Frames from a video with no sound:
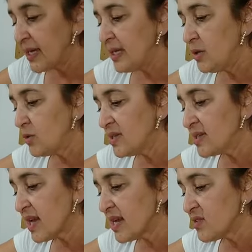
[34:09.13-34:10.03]
E o
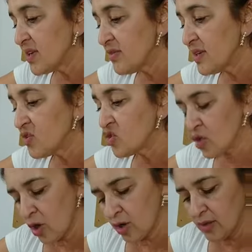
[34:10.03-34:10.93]
strass vai vir
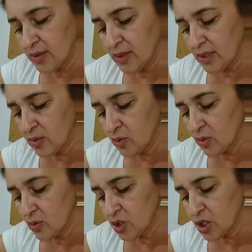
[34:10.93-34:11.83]
só dando
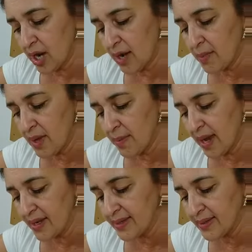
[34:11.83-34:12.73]
um charme a
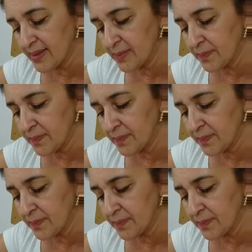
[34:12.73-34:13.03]
mais.